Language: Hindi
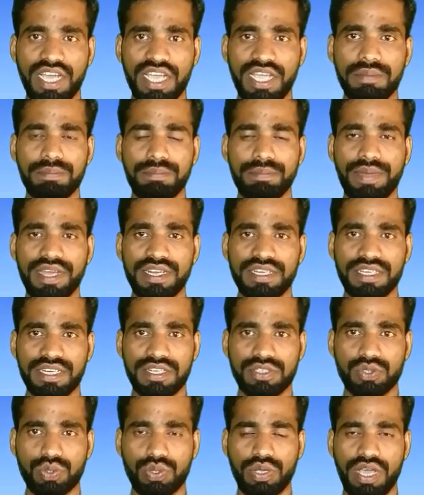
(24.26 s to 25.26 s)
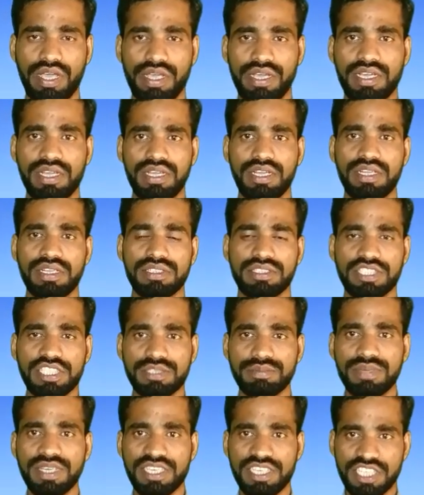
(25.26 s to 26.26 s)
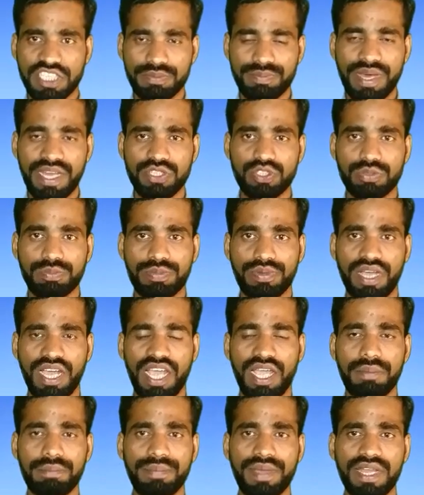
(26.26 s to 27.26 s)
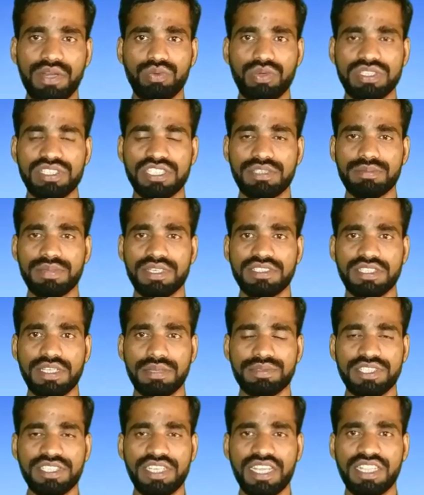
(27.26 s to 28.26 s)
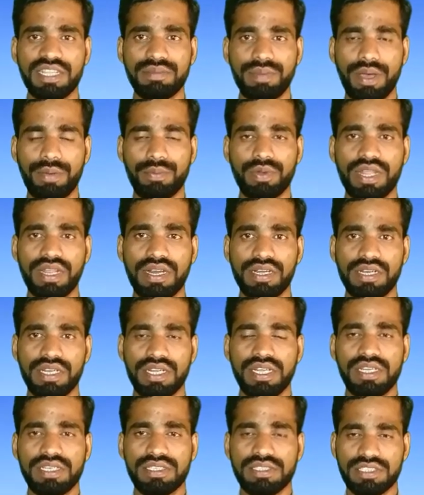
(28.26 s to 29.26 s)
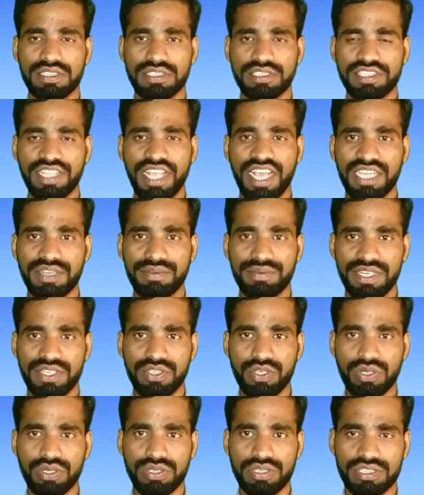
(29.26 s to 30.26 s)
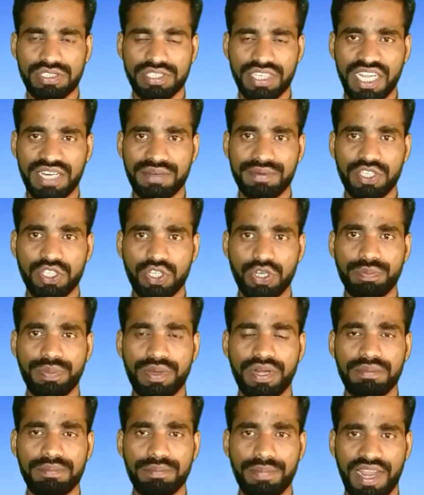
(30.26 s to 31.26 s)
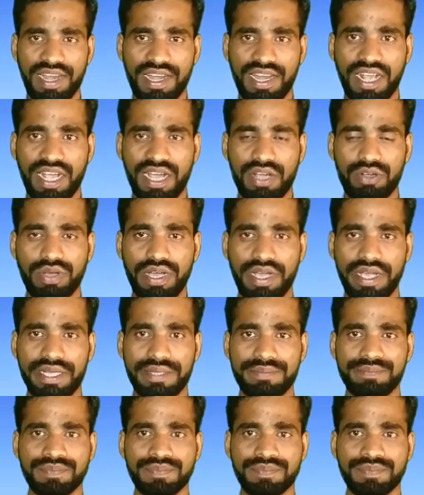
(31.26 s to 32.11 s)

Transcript: ऐप बैन कर चुका है जिसमें इस बार जो ऐप बैन हुए जिसमें सबसे ज्यादा पॉपुलर स्नैक वीडियो स्नैक वीडियो पर बैन लगा हुआ है